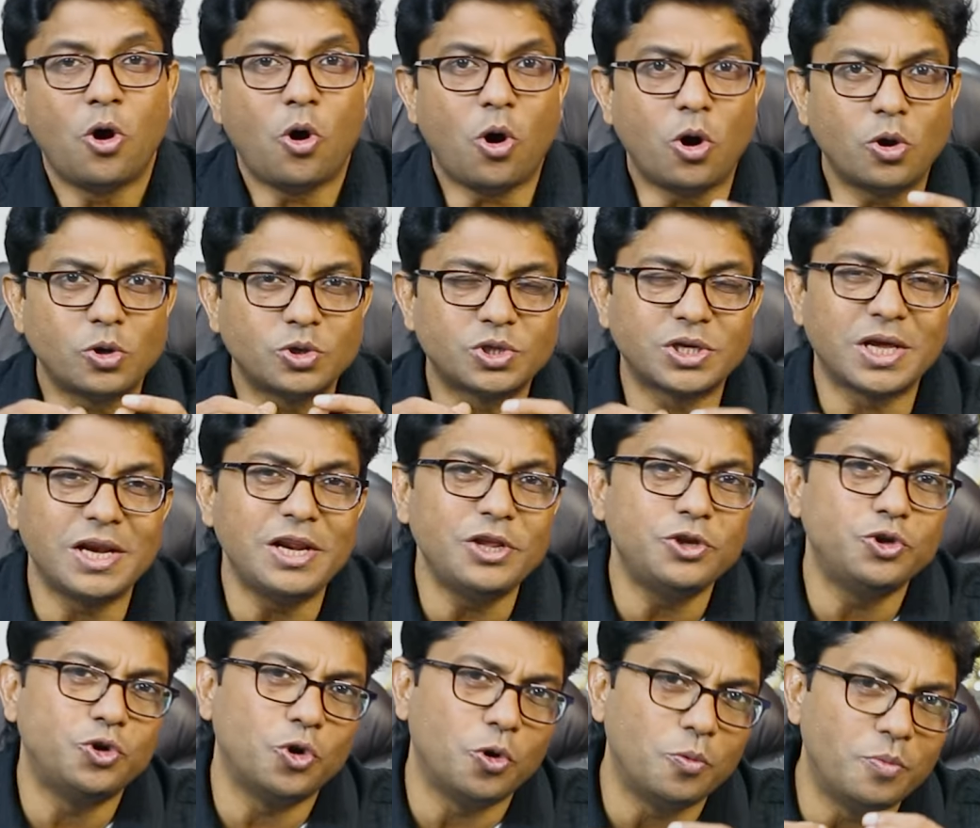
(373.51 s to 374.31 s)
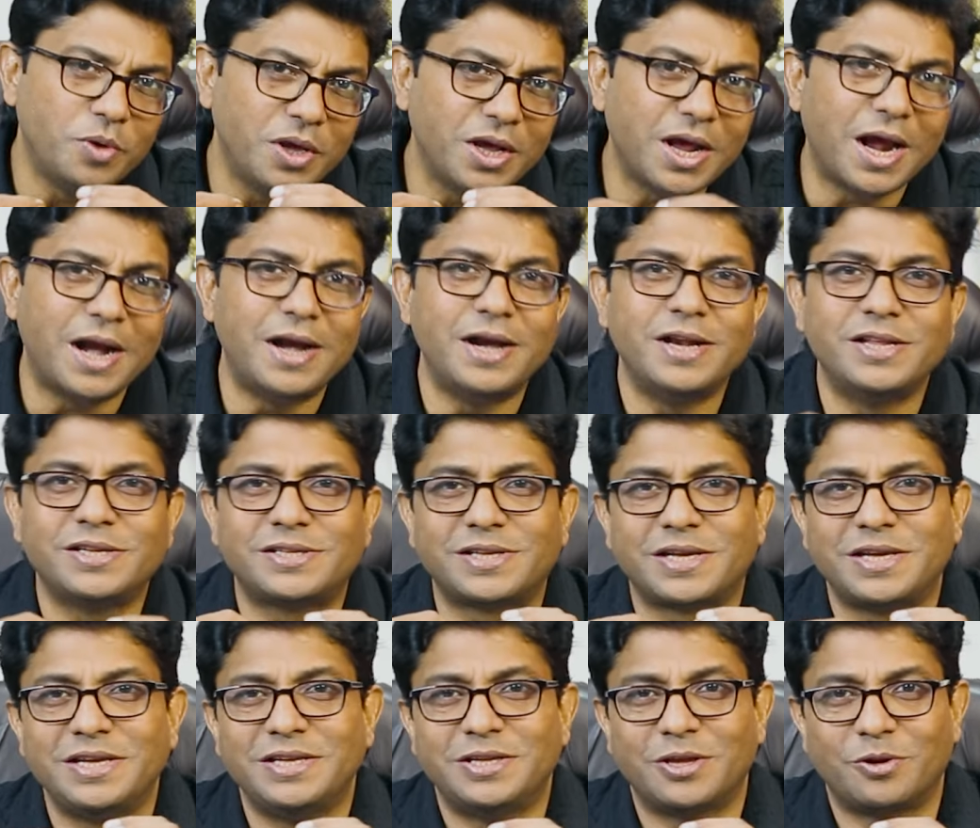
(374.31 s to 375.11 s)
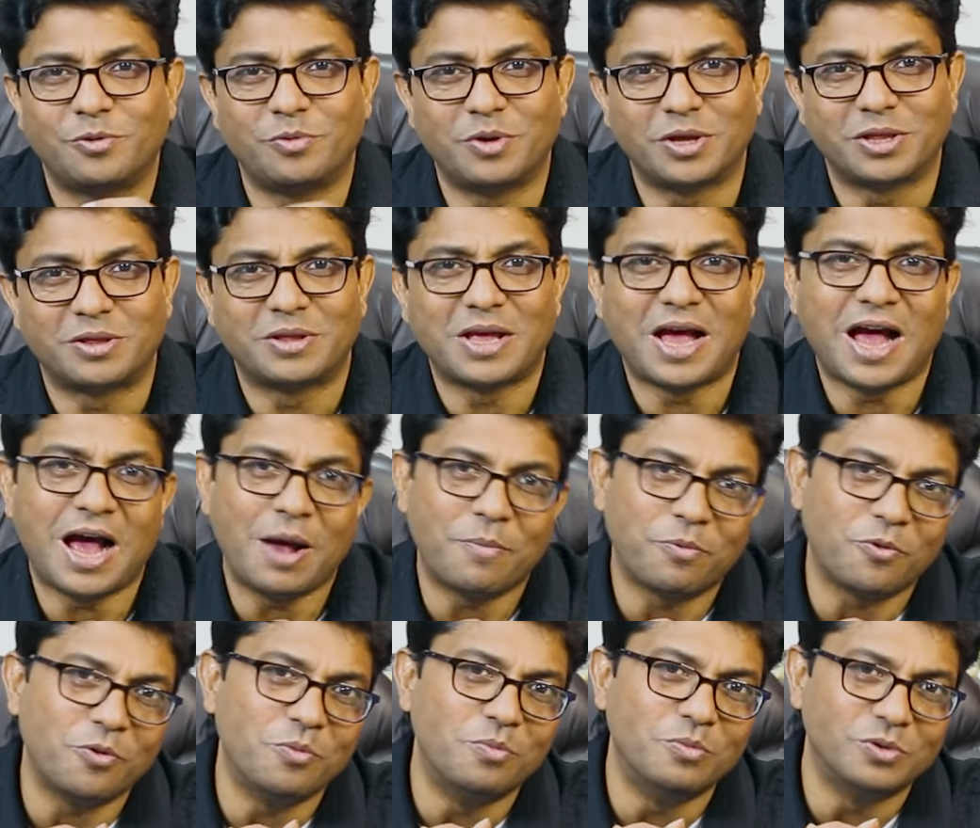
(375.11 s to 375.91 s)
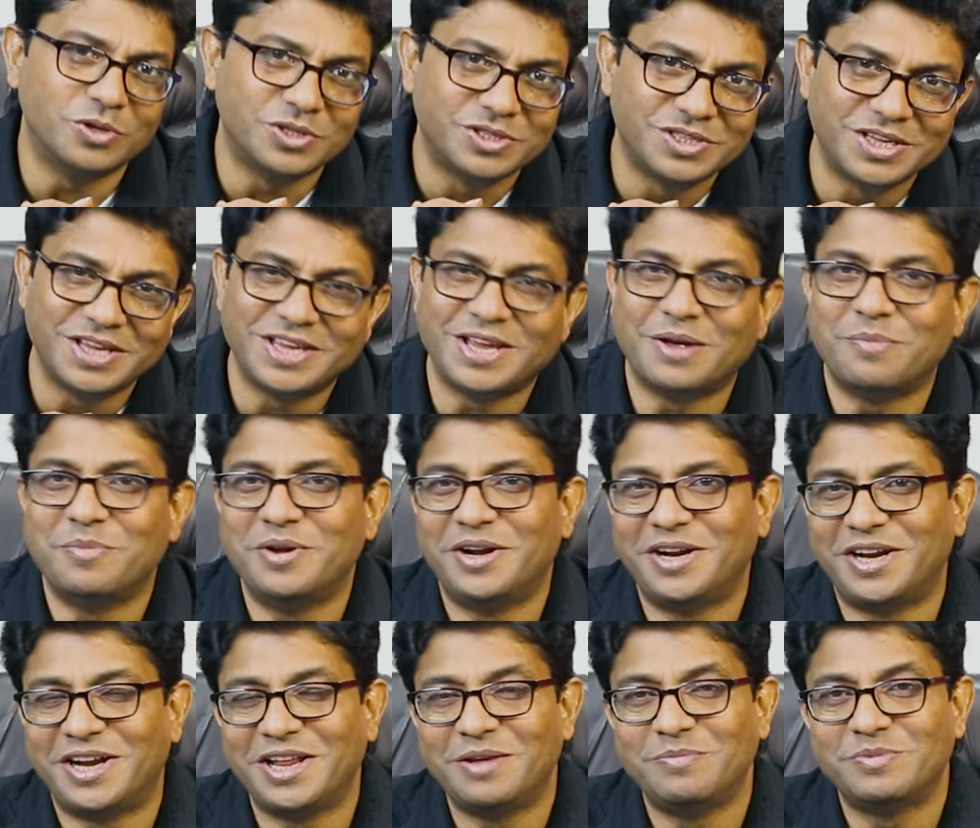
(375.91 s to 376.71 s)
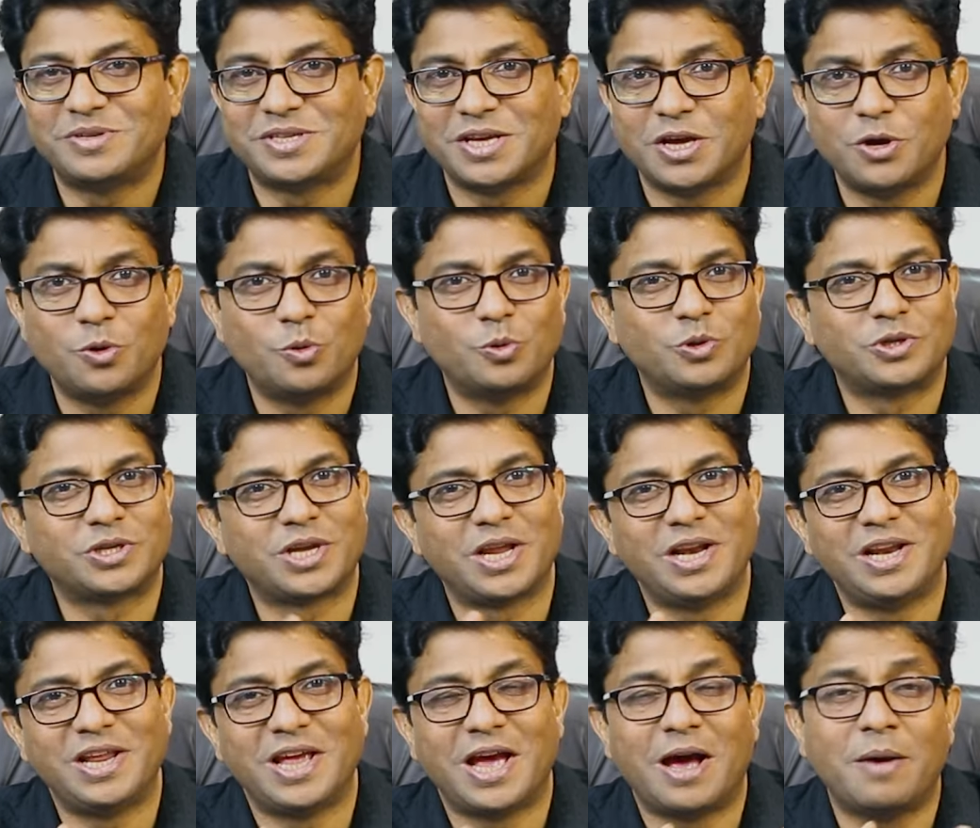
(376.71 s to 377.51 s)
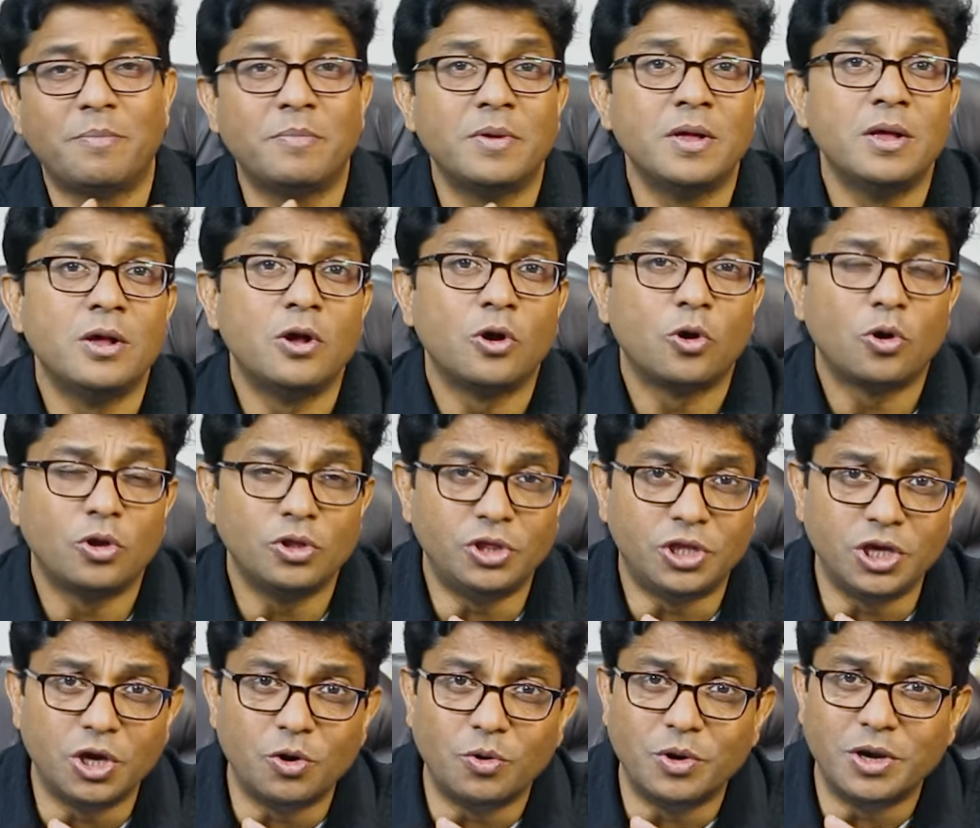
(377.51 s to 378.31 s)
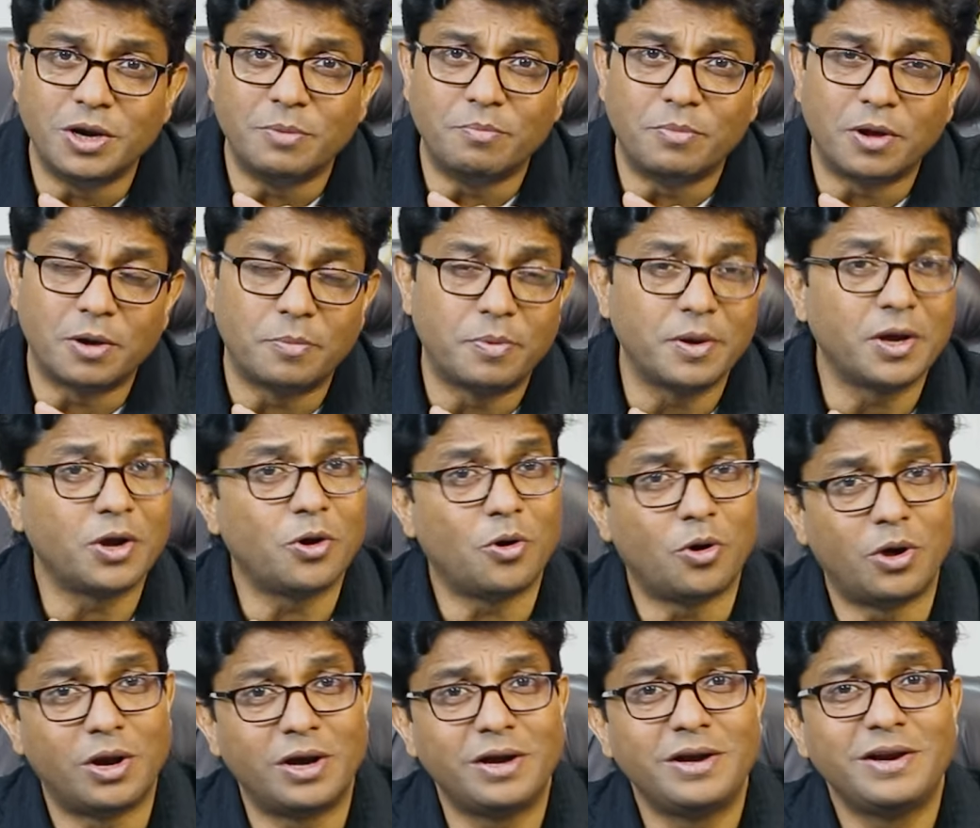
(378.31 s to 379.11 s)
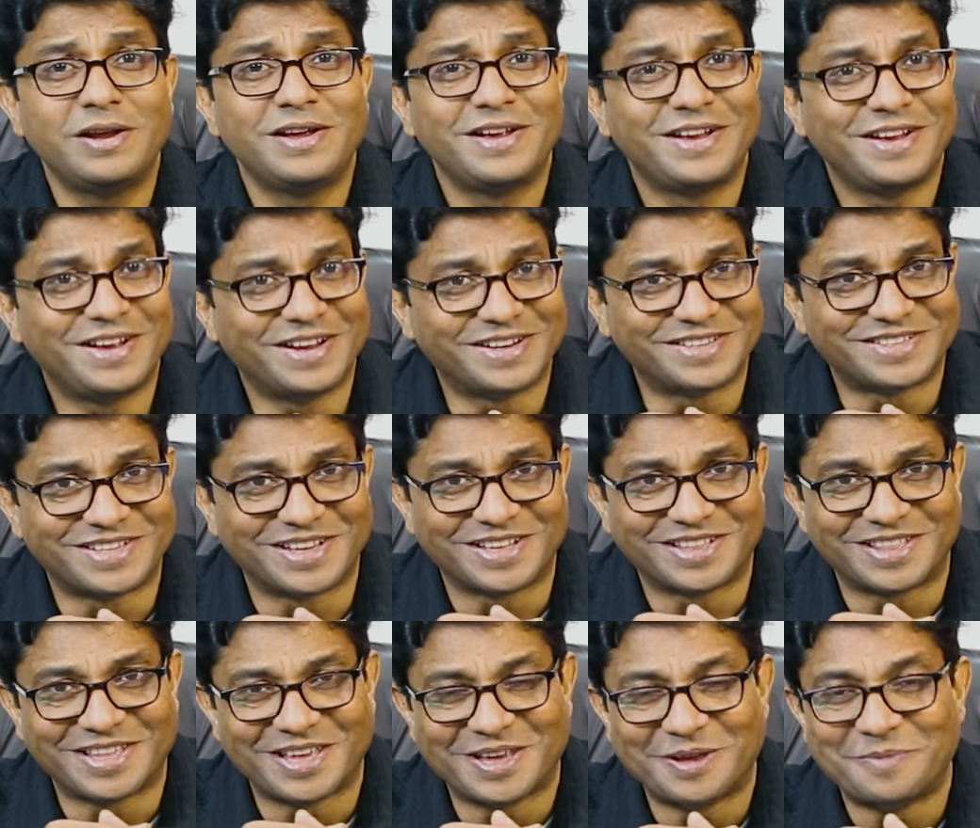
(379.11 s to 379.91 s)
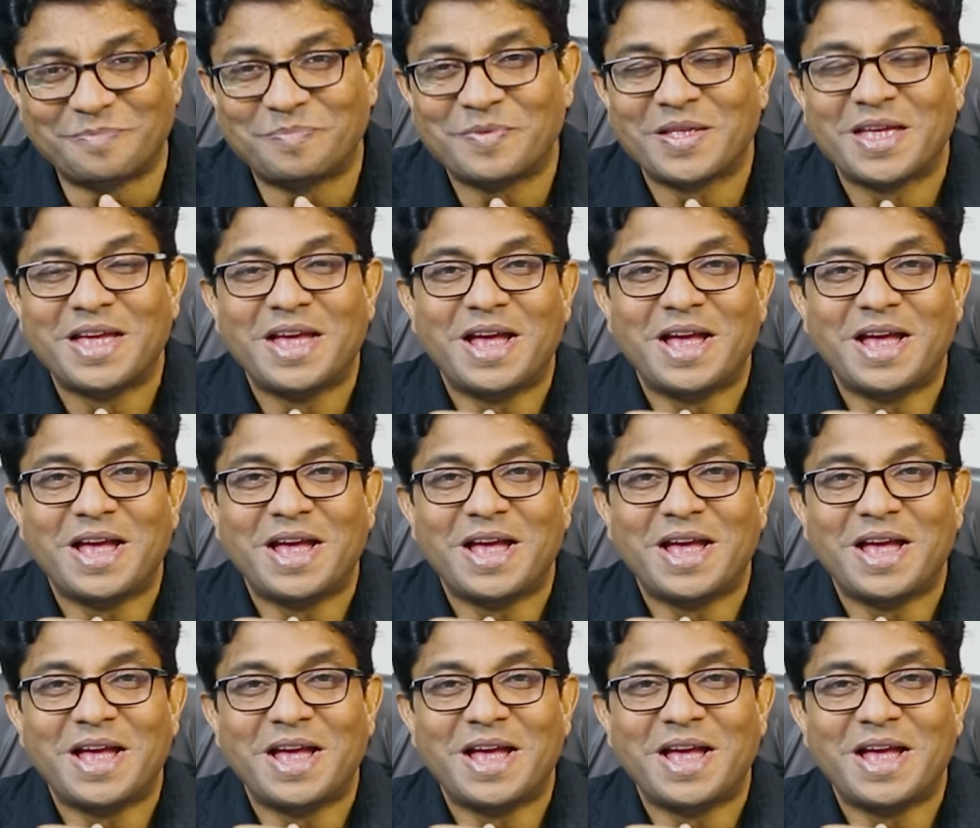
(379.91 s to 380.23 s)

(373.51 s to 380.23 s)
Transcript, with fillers: और उसके लिए जो भी गाइडेंस की ज़रूरत आपको मुझसे या मेरी टीम से उसके लिए आप दिए हुए नंबर पर कॉल कर सकते हैं